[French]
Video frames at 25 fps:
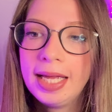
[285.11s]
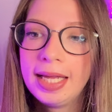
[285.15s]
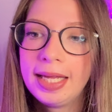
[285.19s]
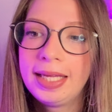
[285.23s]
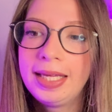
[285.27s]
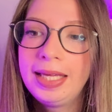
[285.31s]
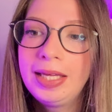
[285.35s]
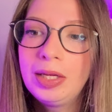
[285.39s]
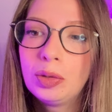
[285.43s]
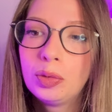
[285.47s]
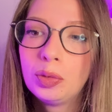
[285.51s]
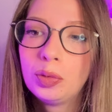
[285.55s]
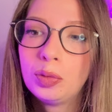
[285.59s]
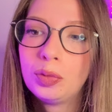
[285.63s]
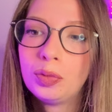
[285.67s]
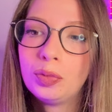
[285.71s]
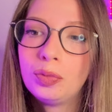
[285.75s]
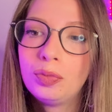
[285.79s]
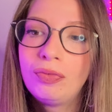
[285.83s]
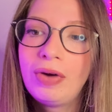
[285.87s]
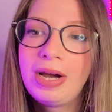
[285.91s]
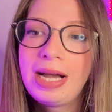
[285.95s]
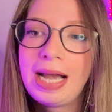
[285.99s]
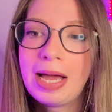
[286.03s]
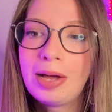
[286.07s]
Et euh,
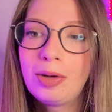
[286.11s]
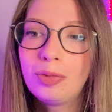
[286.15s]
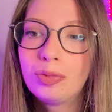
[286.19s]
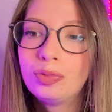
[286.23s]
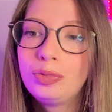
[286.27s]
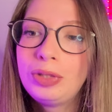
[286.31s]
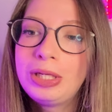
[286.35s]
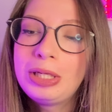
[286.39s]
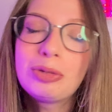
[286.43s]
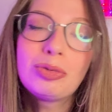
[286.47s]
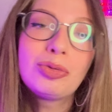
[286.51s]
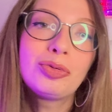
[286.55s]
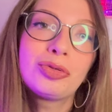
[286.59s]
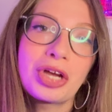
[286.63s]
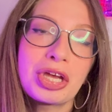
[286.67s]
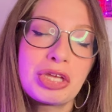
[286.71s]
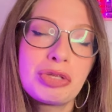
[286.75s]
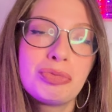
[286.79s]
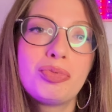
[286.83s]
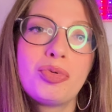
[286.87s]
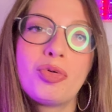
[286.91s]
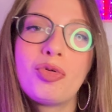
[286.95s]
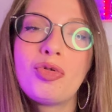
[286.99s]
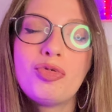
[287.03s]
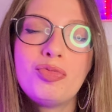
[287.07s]
voilà, on n'est que 13
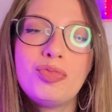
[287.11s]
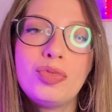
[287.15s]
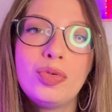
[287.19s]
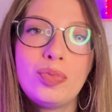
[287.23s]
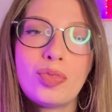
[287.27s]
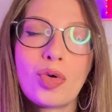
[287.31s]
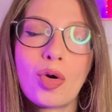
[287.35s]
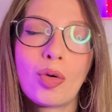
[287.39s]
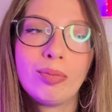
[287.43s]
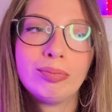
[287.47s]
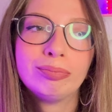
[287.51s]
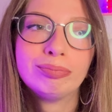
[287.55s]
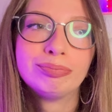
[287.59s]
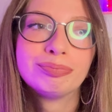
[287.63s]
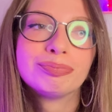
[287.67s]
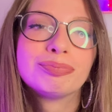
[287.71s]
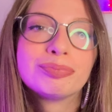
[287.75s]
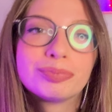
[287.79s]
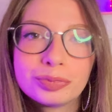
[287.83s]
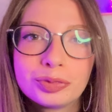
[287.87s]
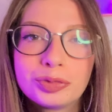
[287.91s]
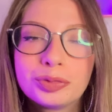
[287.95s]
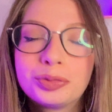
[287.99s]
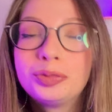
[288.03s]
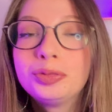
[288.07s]
pour le moment,
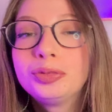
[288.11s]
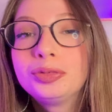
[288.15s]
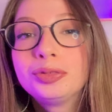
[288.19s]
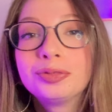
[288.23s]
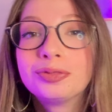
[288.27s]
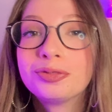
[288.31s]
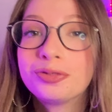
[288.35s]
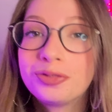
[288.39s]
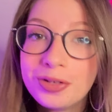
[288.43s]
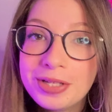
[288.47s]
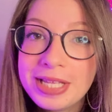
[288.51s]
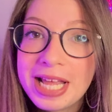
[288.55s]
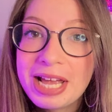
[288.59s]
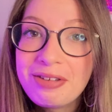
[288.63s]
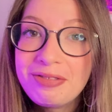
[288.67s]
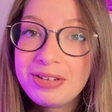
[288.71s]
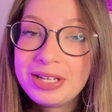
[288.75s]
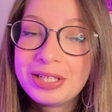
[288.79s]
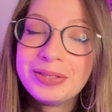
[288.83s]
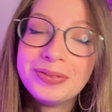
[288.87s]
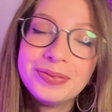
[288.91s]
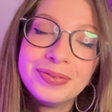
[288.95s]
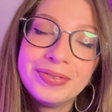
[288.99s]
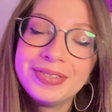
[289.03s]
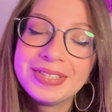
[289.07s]
donc venez
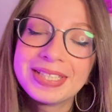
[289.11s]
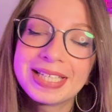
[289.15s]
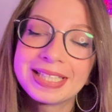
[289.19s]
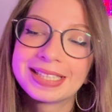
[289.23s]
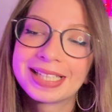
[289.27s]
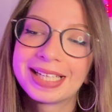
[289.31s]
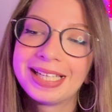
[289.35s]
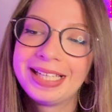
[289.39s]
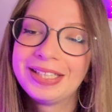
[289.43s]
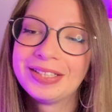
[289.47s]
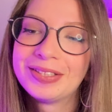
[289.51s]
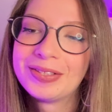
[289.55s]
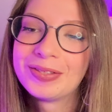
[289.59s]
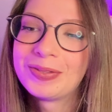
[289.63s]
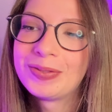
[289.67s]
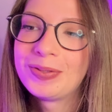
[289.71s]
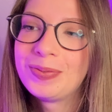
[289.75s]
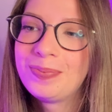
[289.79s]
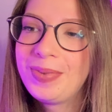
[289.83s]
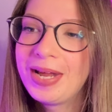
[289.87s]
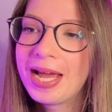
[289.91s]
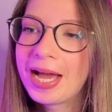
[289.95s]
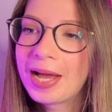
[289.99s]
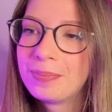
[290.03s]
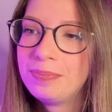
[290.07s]
avec nous, ça serait
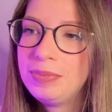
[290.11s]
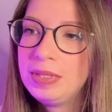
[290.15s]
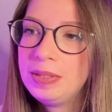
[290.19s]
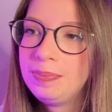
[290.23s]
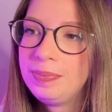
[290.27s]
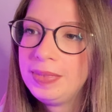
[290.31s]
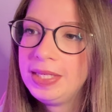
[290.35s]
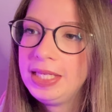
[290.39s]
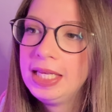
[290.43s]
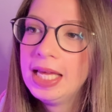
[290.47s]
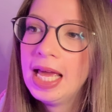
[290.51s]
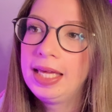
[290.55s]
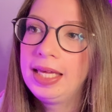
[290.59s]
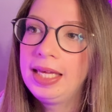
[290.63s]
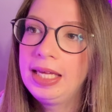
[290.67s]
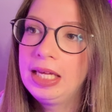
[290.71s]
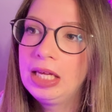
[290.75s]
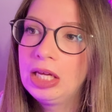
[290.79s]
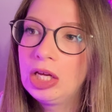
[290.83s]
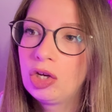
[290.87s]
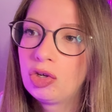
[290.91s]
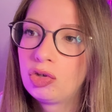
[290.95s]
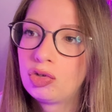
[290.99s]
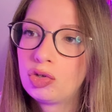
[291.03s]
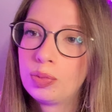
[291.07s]
super mimi.
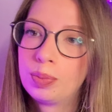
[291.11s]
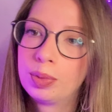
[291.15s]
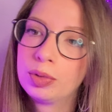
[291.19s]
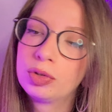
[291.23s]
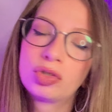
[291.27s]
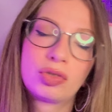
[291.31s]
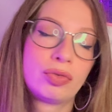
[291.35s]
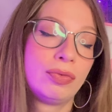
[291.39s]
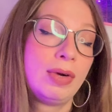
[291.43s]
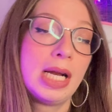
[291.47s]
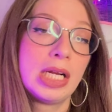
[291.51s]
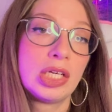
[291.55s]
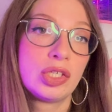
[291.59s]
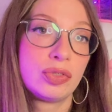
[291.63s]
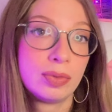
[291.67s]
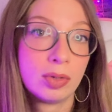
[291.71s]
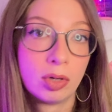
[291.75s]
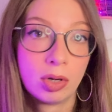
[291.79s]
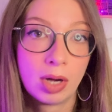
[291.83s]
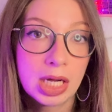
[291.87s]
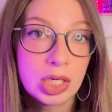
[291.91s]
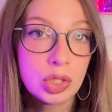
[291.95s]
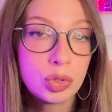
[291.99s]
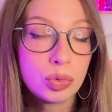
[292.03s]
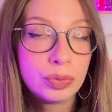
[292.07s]
Et euh, je pense que voilà, je vais en
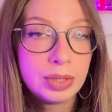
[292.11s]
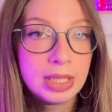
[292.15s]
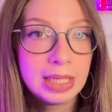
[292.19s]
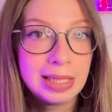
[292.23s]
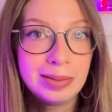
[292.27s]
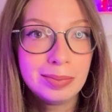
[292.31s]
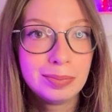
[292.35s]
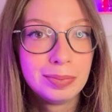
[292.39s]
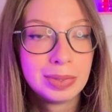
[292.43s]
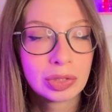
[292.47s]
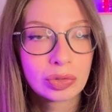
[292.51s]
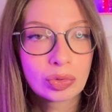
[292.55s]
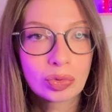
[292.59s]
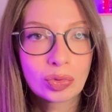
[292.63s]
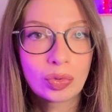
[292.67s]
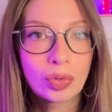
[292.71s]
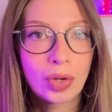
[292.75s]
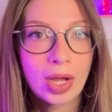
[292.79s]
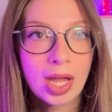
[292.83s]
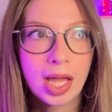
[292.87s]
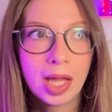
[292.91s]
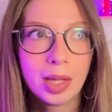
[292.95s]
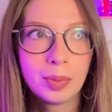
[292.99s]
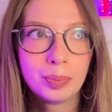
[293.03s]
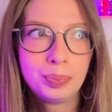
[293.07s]
rajouter bien sûr
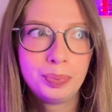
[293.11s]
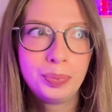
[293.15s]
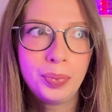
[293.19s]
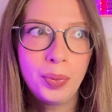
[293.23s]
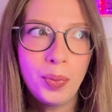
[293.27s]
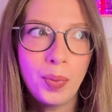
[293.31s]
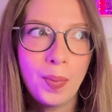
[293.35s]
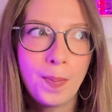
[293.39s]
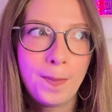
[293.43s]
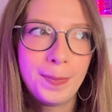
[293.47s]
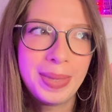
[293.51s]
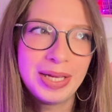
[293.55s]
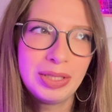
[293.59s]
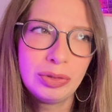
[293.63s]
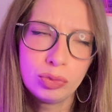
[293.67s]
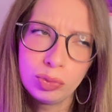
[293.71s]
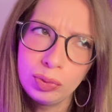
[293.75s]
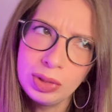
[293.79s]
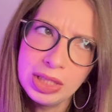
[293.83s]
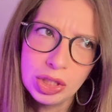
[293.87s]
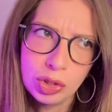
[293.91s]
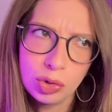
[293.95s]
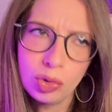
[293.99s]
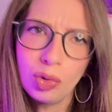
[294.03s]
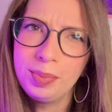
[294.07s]
un peu, pas tous
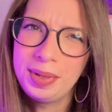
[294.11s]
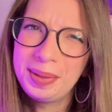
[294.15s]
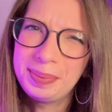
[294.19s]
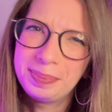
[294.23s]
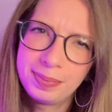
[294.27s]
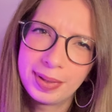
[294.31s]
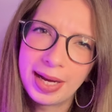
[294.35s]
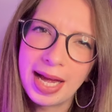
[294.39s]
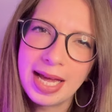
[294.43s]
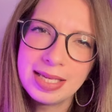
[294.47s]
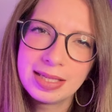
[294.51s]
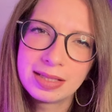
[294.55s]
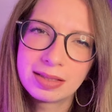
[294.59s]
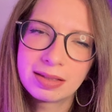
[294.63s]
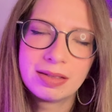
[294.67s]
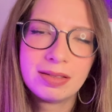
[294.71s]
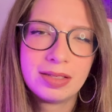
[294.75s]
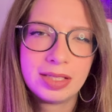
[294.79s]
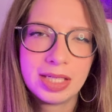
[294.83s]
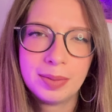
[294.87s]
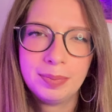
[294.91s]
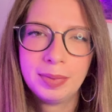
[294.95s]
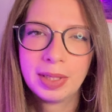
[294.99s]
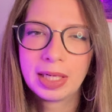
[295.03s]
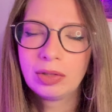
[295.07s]
les jours, mais presque.
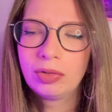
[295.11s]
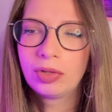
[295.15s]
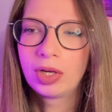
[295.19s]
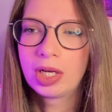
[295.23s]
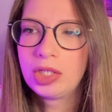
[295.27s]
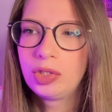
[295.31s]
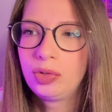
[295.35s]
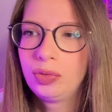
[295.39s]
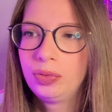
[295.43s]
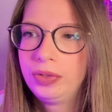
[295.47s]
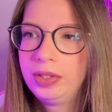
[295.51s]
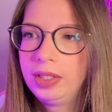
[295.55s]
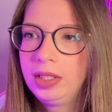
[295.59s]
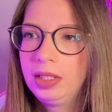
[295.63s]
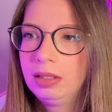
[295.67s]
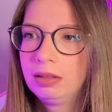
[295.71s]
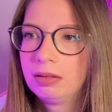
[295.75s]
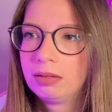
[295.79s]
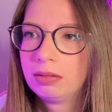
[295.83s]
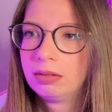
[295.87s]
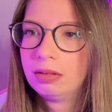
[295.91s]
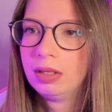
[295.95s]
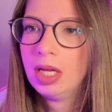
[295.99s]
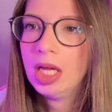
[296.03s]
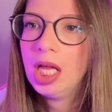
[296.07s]
J'aimerais en rajouter,
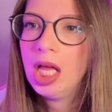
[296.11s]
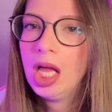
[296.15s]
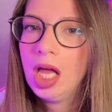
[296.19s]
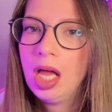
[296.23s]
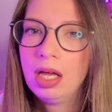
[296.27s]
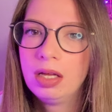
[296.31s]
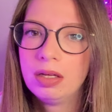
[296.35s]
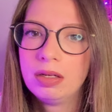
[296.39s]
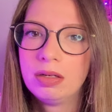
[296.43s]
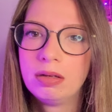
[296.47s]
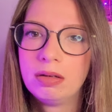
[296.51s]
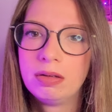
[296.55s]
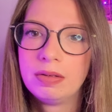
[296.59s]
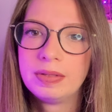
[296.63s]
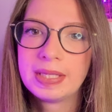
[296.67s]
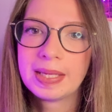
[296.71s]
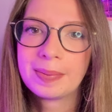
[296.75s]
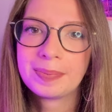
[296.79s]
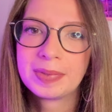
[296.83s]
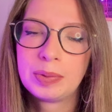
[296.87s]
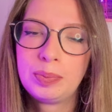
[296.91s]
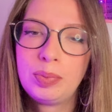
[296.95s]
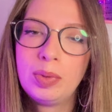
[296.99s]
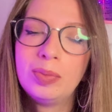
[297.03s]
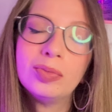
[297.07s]
euh, euh, c'est un
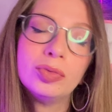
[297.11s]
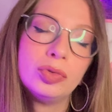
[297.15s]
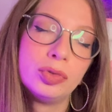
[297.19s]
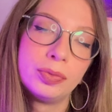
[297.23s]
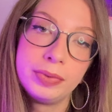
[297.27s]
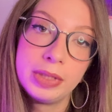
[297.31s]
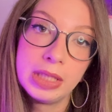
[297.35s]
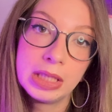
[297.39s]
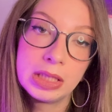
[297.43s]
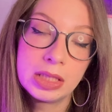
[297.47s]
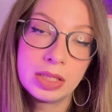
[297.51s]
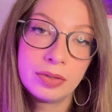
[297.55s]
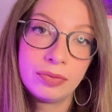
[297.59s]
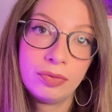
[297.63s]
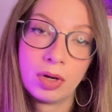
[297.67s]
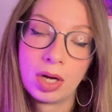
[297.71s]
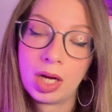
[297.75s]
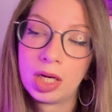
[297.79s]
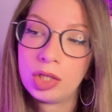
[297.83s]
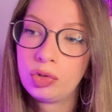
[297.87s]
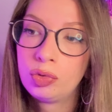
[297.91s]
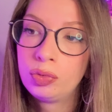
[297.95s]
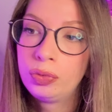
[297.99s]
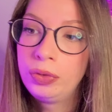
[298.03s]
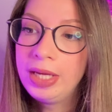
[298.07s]
petit peu mon objectif d'en
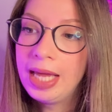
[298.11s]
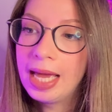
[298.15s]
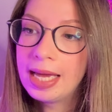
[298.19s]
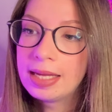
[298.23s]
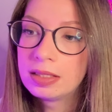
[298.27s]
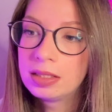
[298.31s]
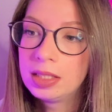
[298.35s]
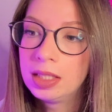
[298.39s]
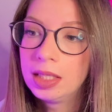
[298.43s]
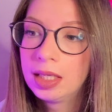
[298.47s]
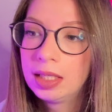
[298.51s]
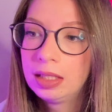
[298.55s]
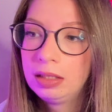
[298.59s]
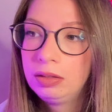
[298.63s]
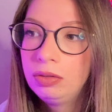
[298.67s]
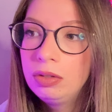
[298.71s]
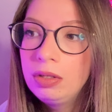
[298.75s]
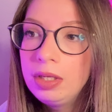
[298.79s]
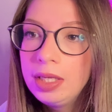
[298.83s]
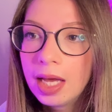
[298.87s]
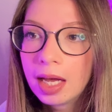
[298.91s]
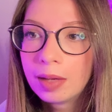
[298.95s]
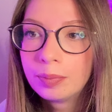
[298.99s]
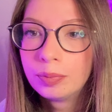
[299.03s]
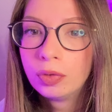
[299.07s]
rajouter assez
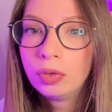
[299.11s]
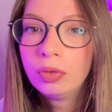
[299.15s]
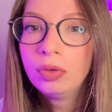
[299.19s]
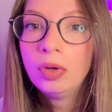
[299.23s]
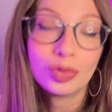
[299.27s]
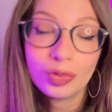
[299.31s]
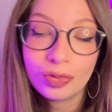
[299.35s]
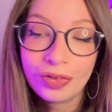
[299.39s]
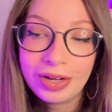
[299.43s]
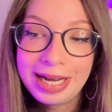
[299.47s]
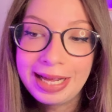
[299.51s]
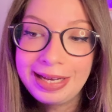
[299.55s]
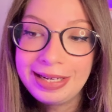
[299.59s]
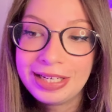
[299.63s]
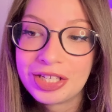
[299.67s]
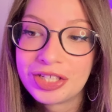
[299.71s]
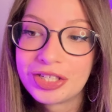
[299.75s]
régulièrement. Donc voilà les